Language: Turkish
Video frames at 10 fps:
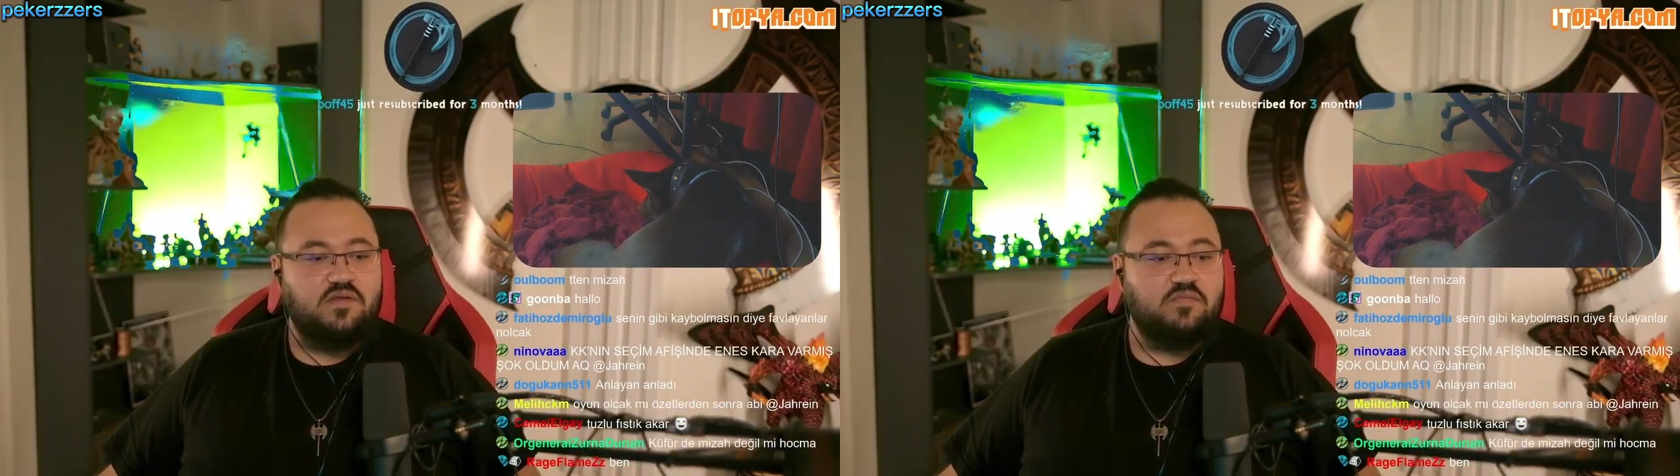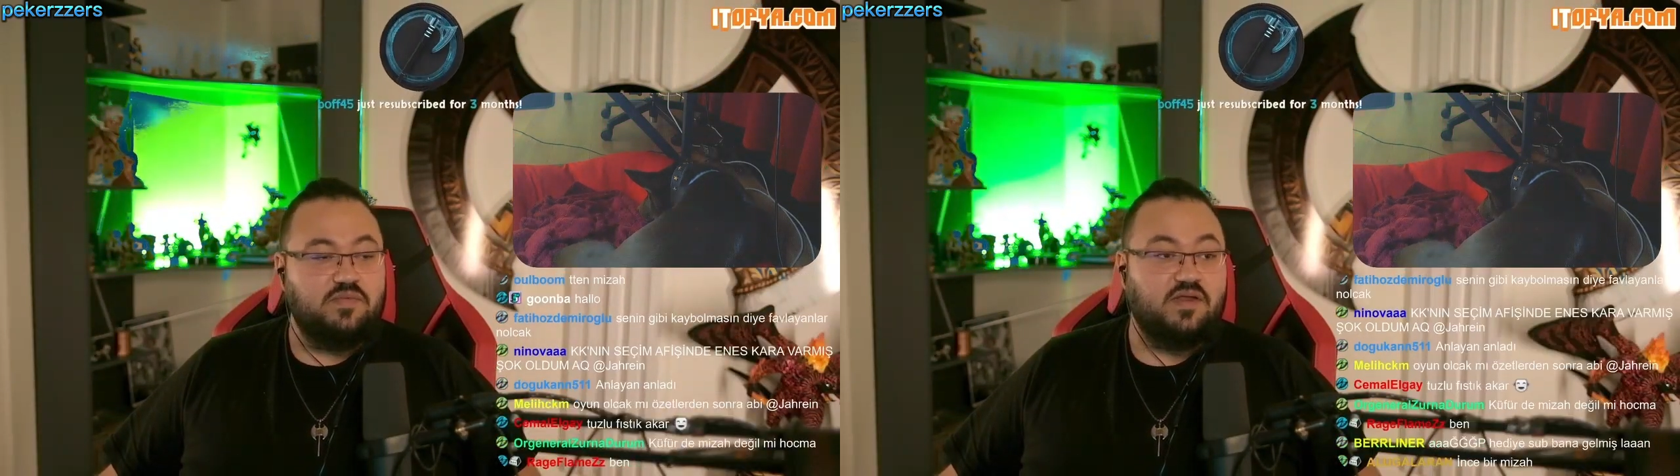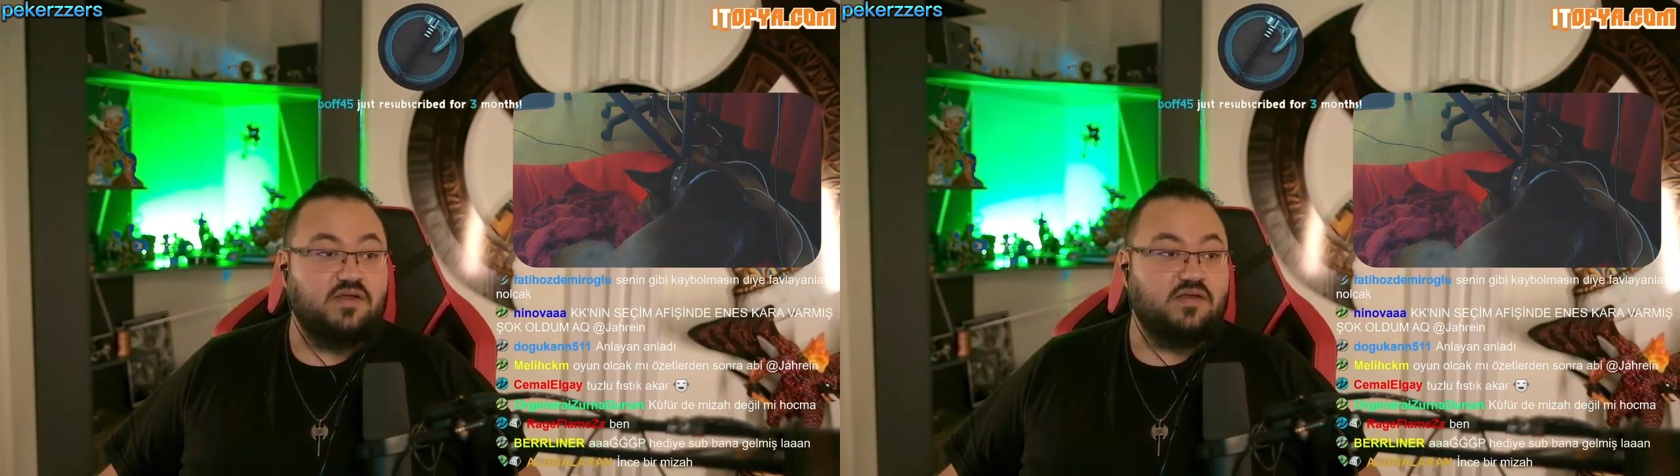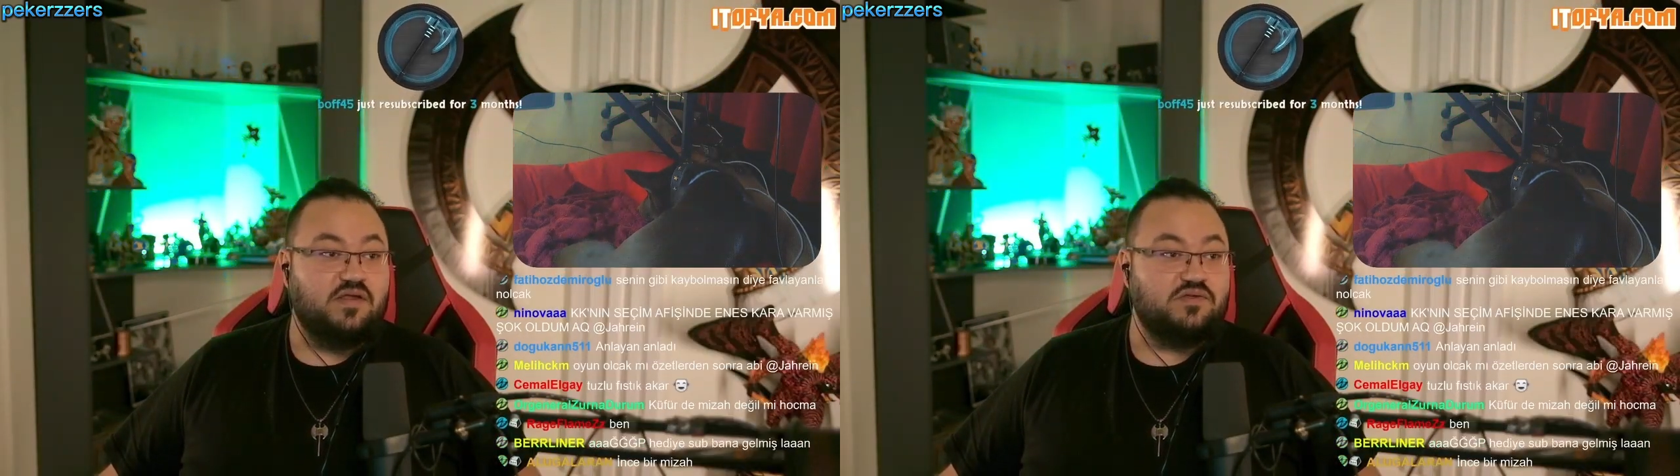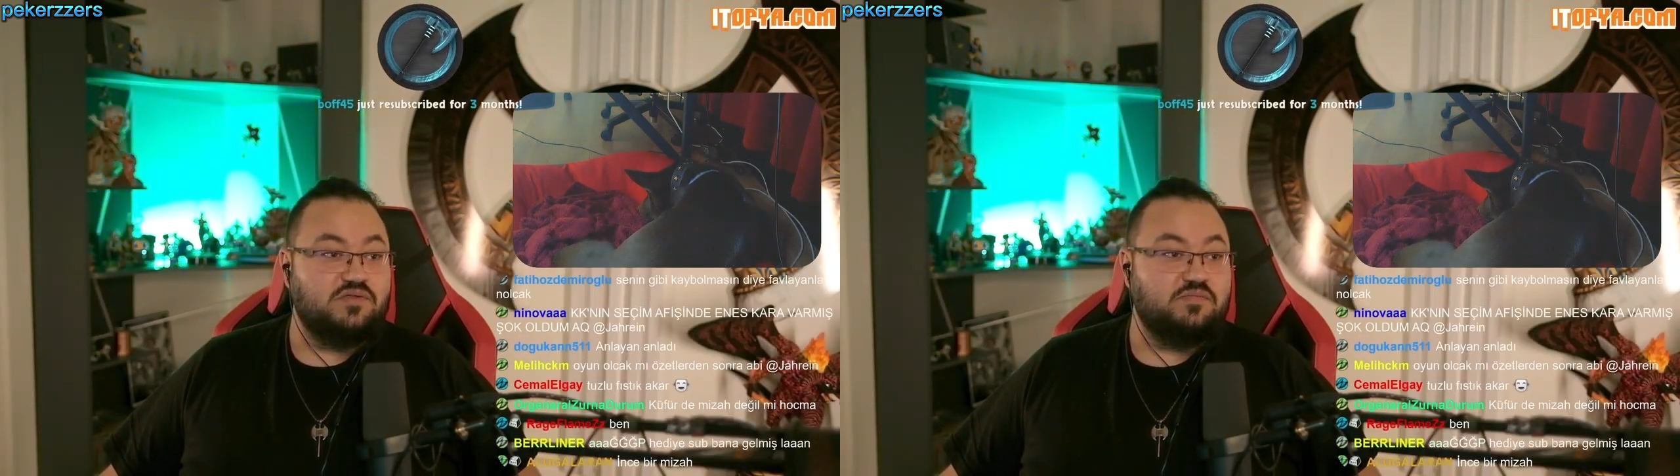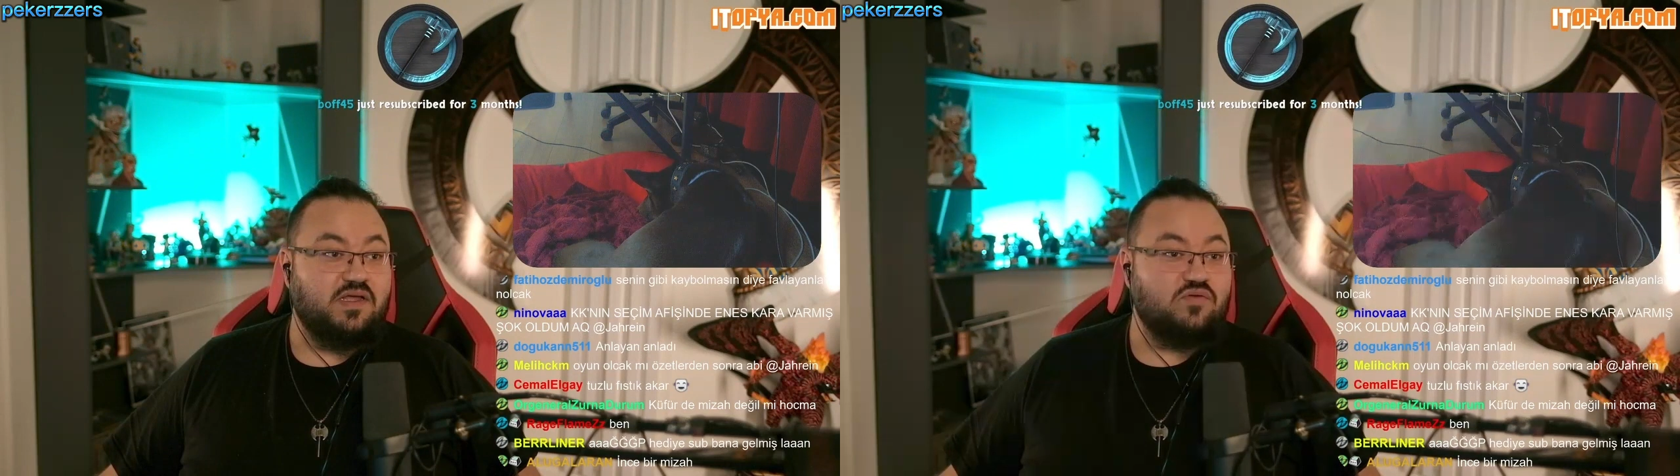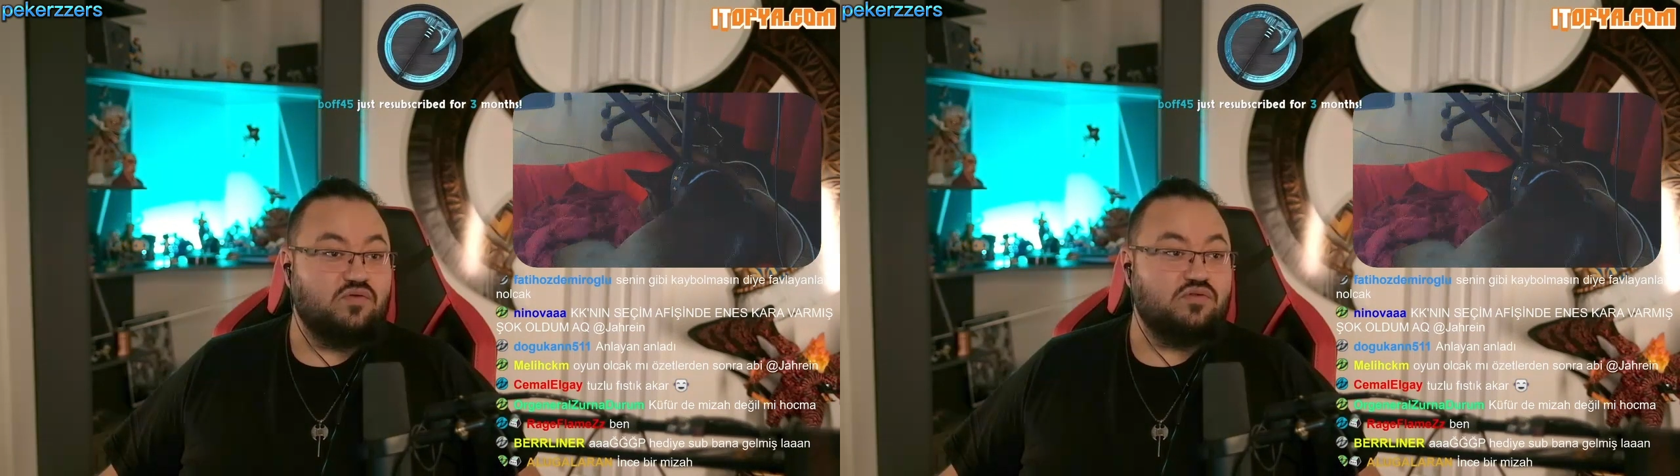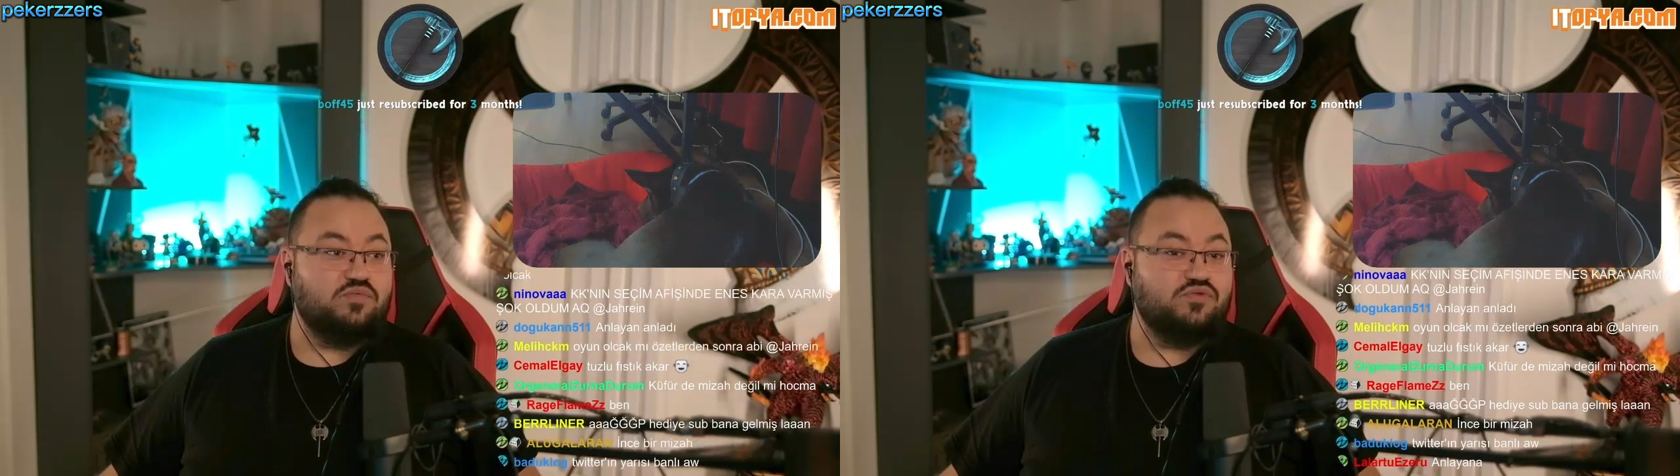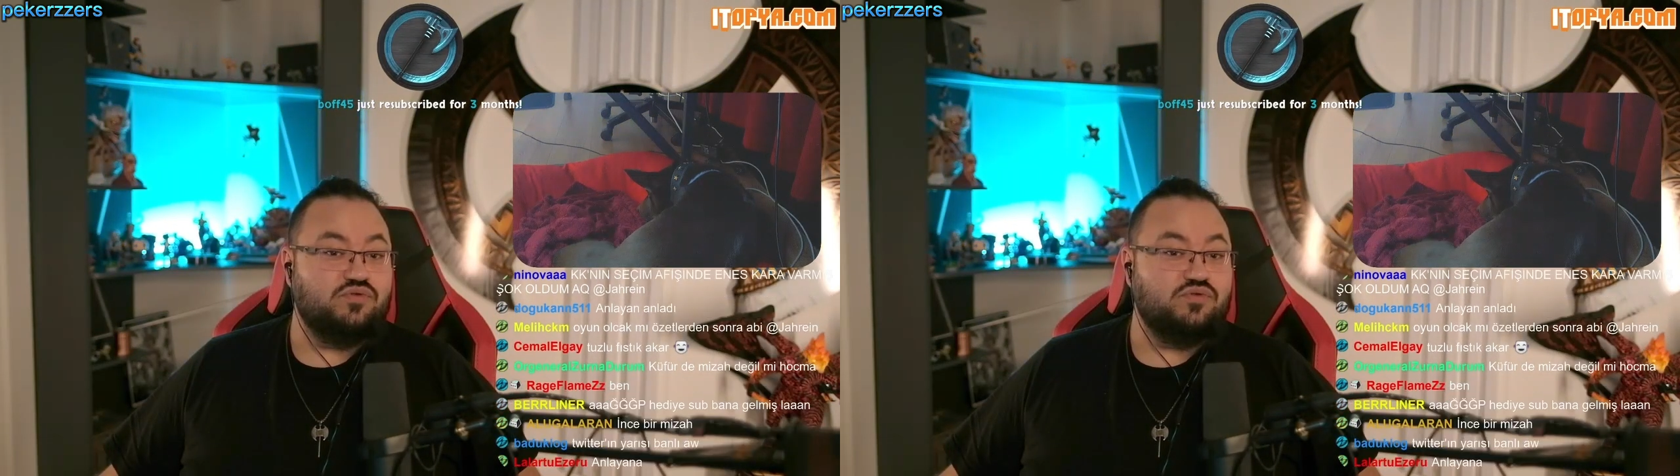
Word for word: bana karşı. Ben orospu